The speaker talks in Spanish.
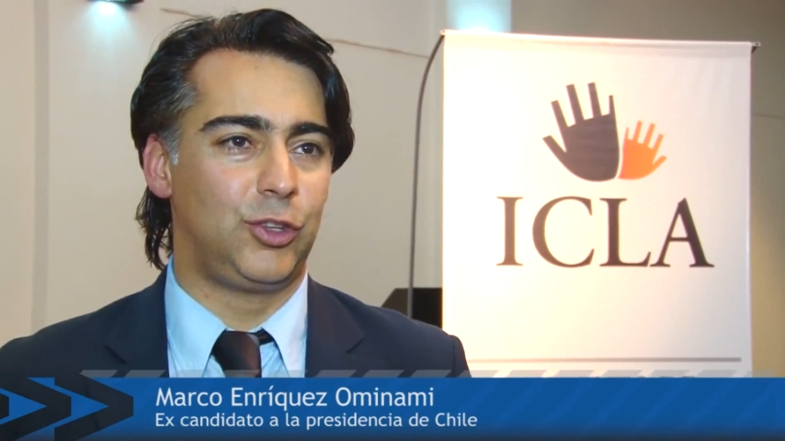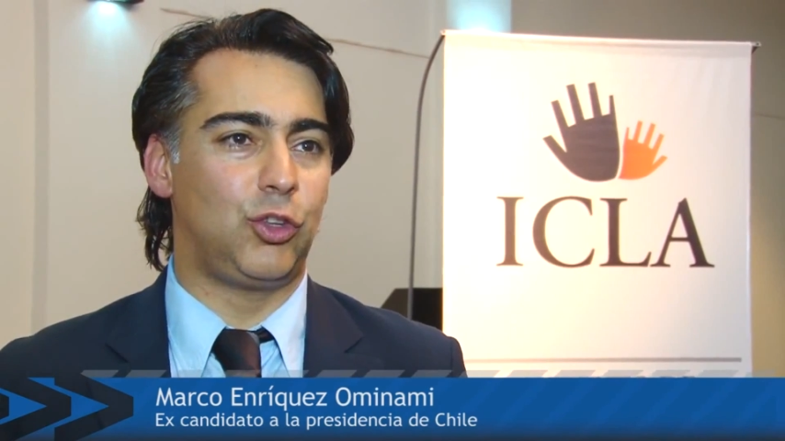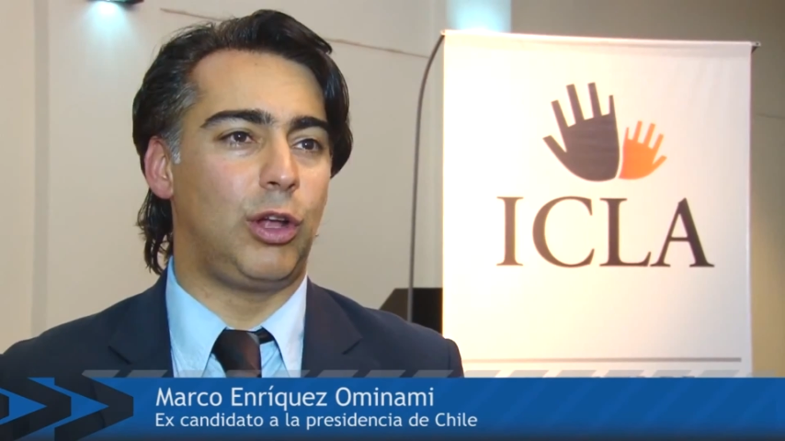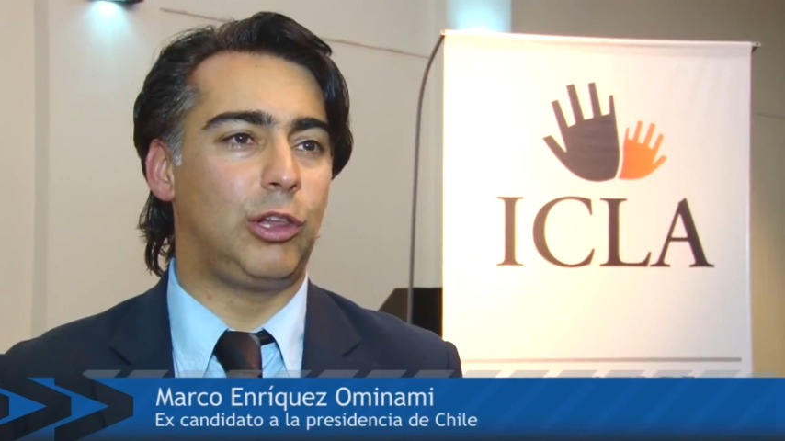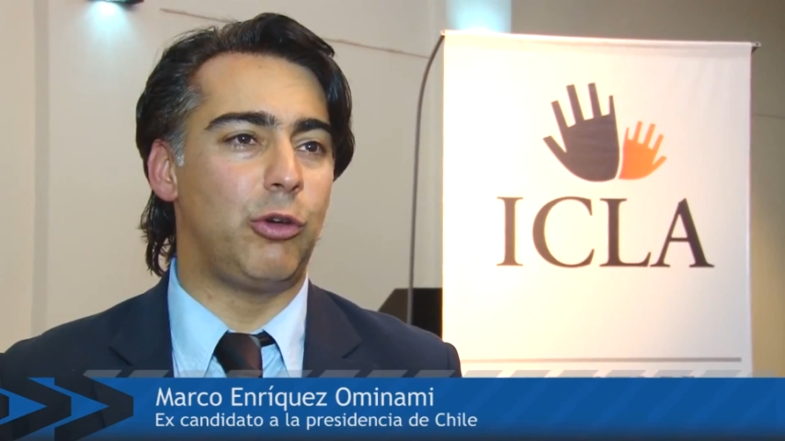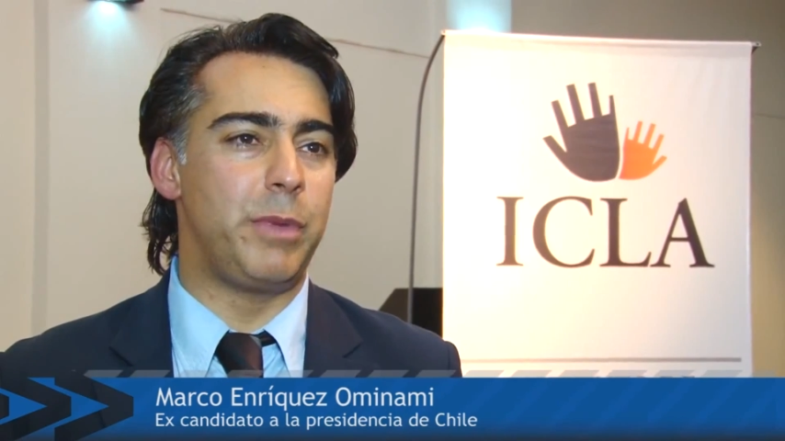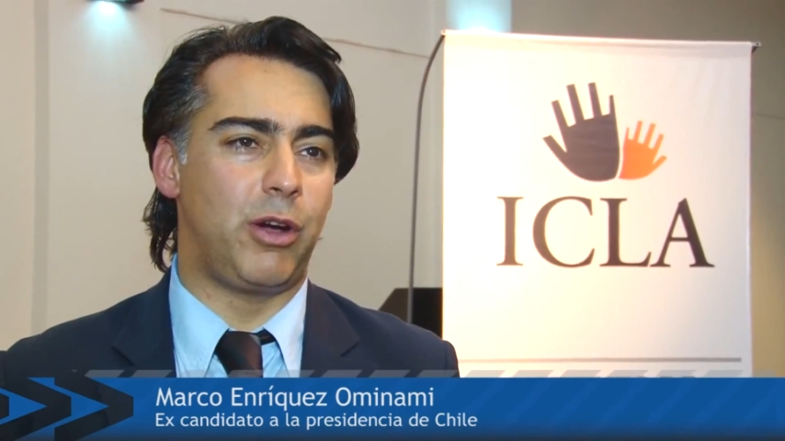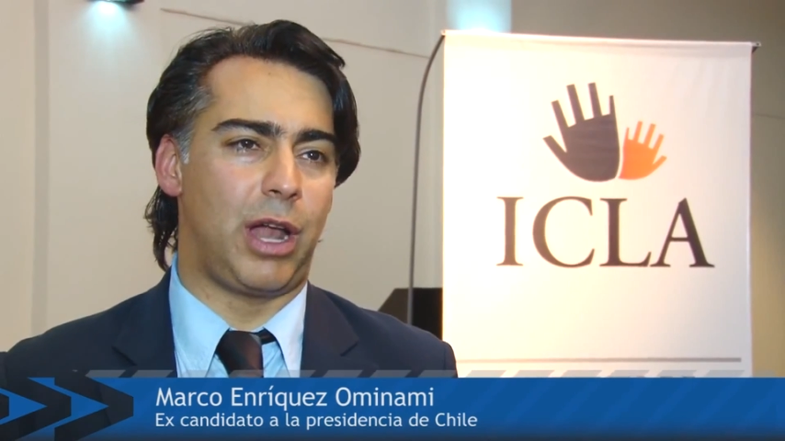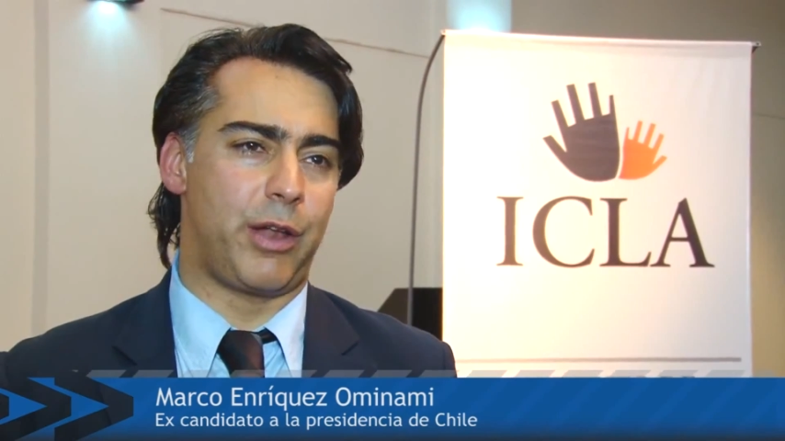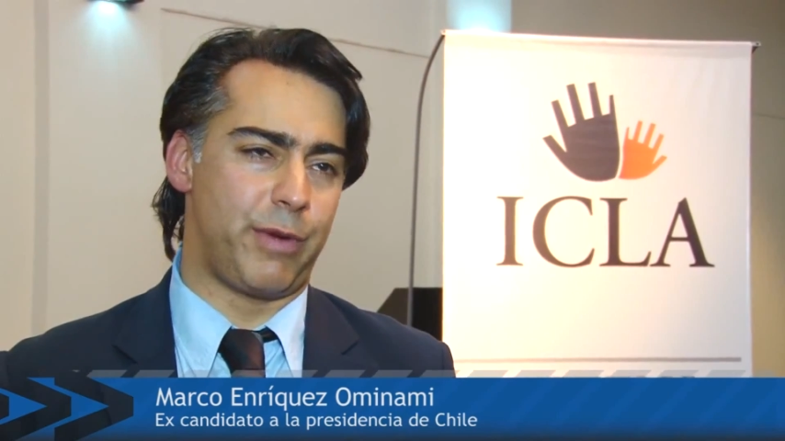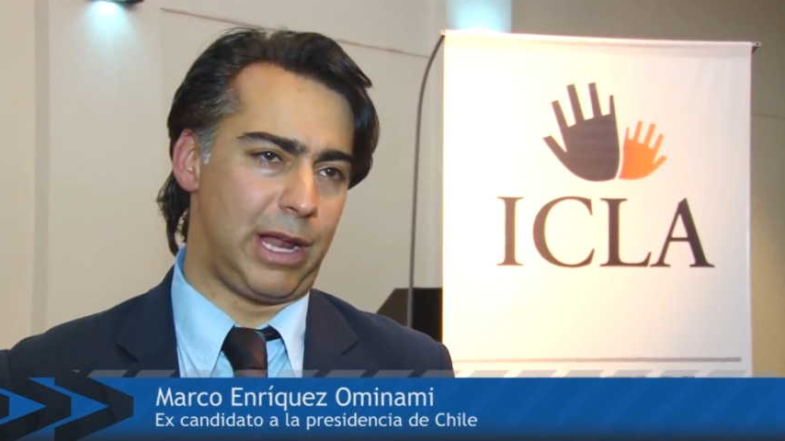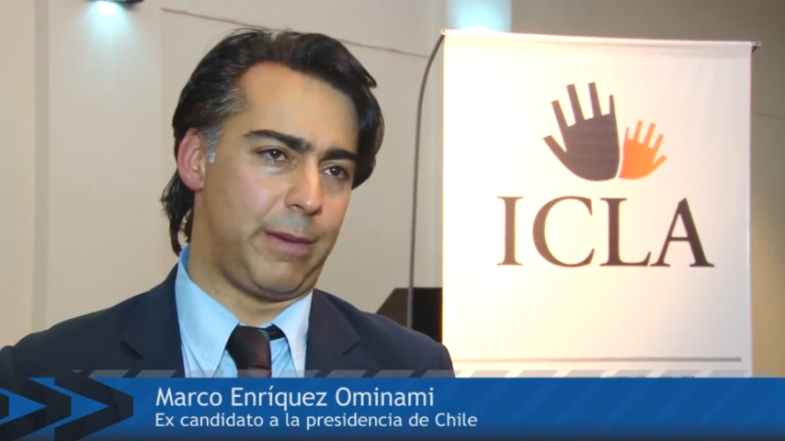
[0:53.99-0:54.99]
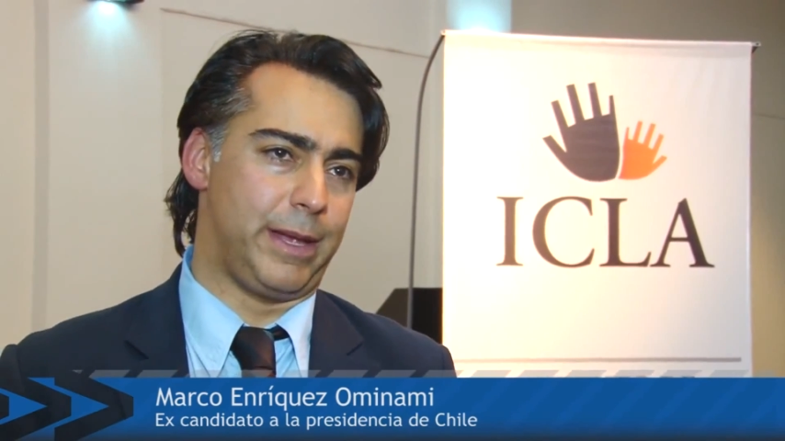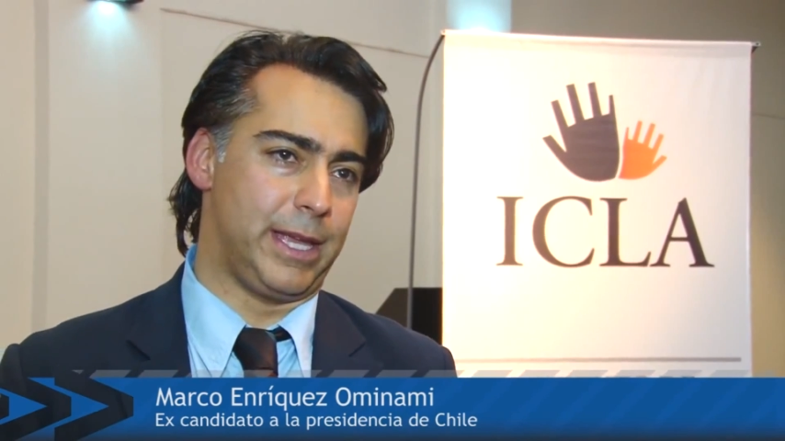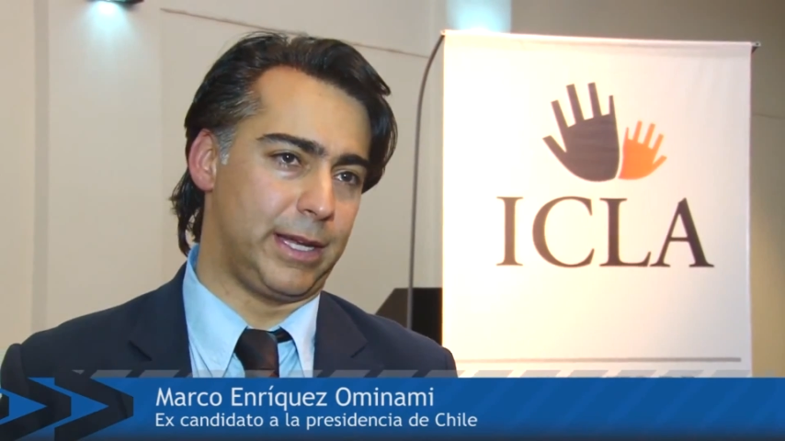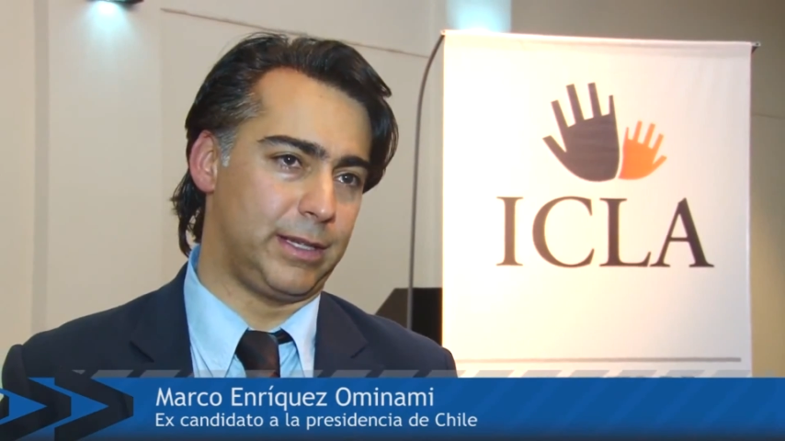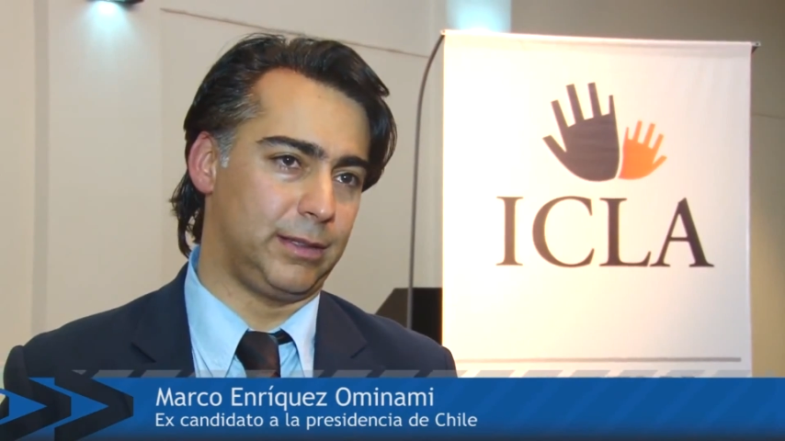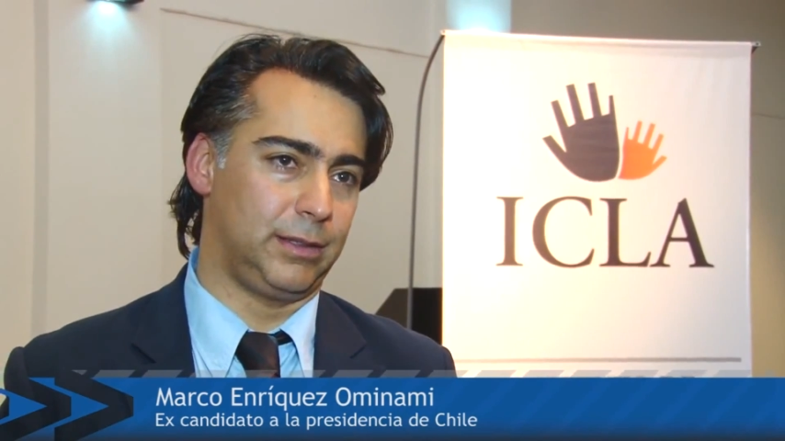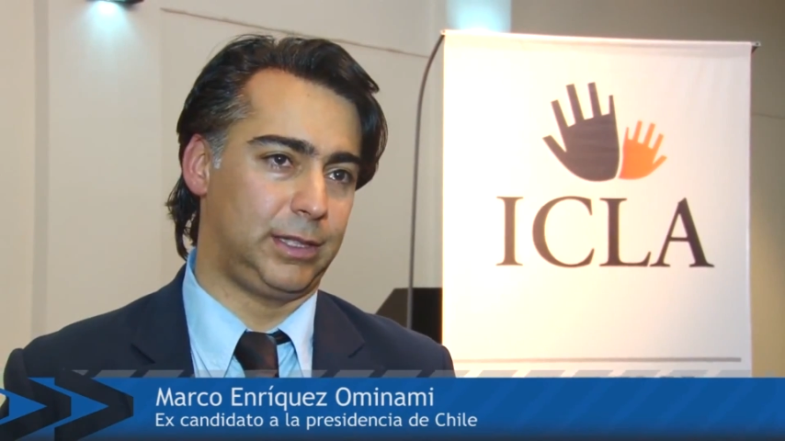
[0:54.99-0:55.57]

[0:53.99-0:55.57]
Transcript: no el domingo a las 9 de la mañana.